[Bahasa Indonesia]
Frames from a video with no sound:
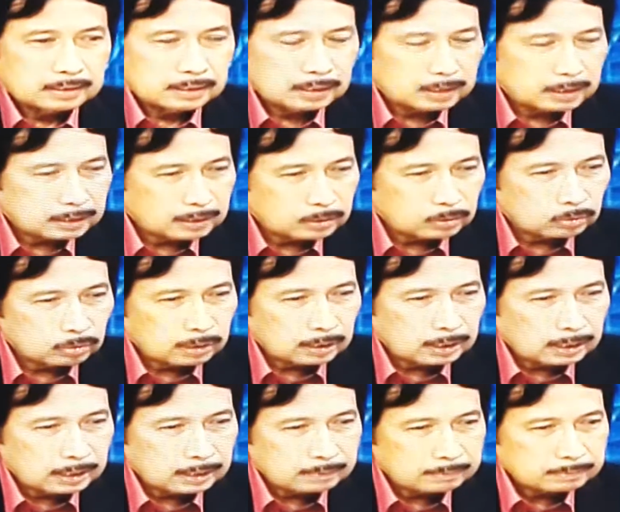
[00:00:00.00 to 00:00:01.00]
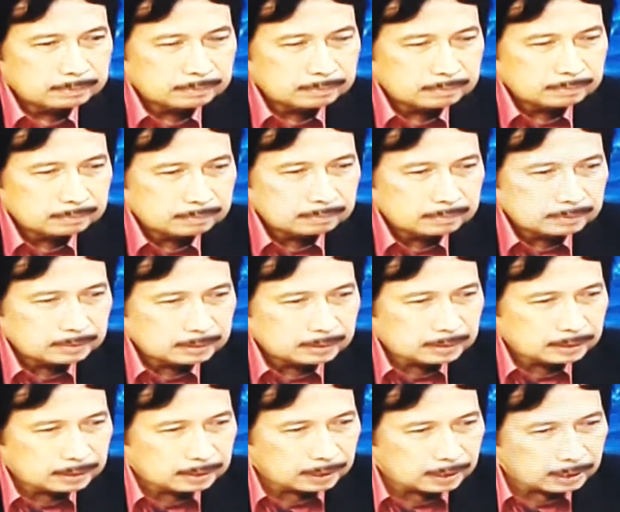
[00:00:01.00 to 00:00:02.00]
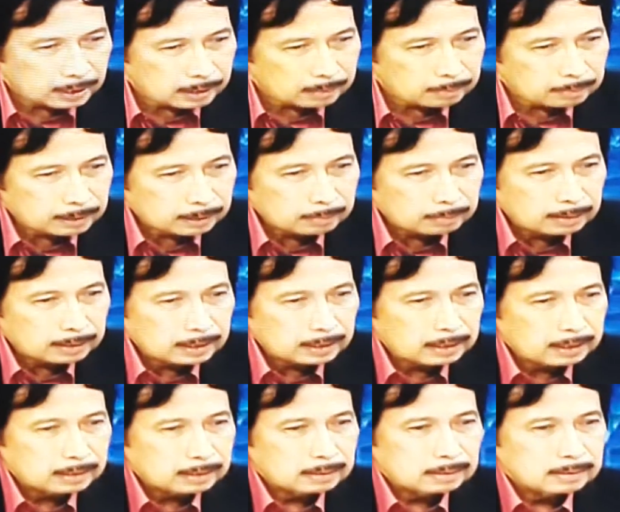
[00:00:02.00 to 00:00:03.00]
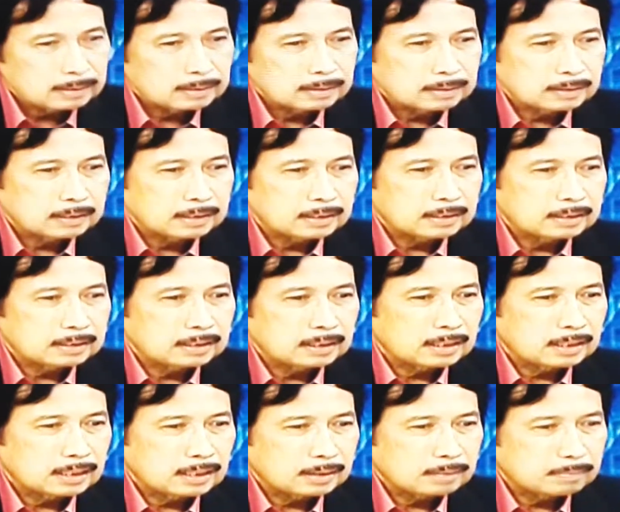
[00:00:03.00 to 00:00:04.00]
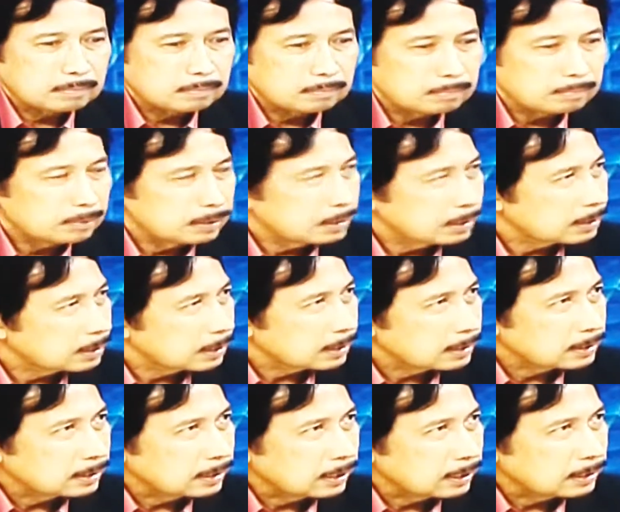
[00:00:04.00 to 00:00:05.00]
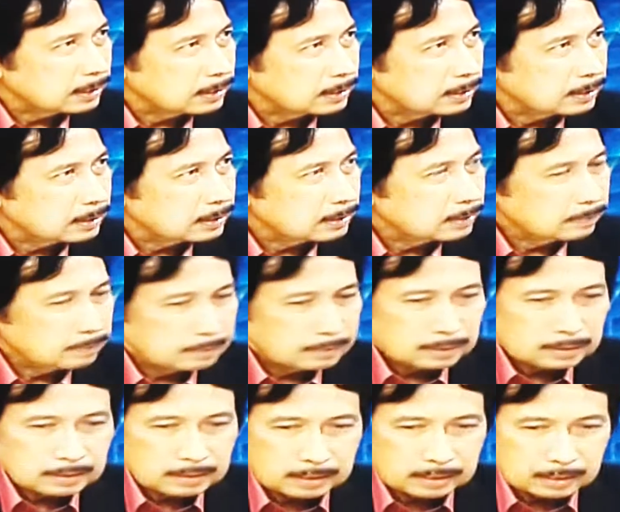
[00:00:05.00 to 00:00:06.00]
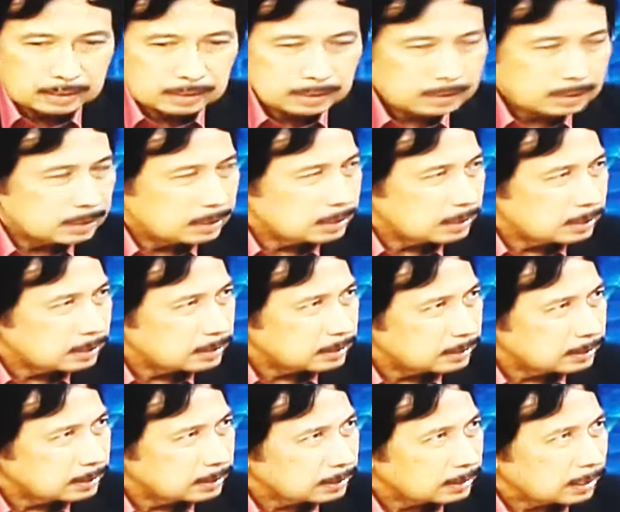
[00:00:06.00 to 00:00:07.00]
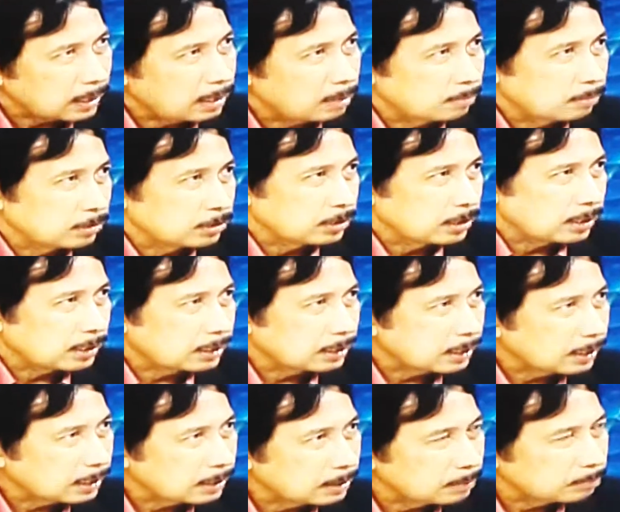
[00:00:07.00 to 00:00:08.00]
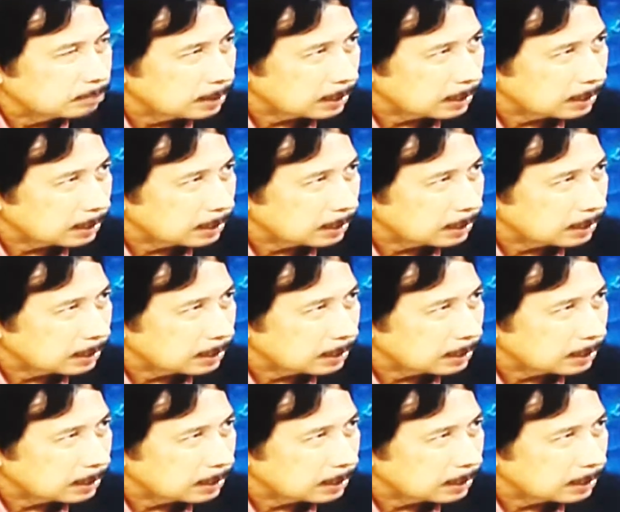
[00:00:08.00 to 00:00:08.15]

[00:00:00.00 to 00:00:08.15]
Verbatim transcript: Yang kedua adalah bagaimana kita meningkatkan uh, kesejahteraan masyarakat.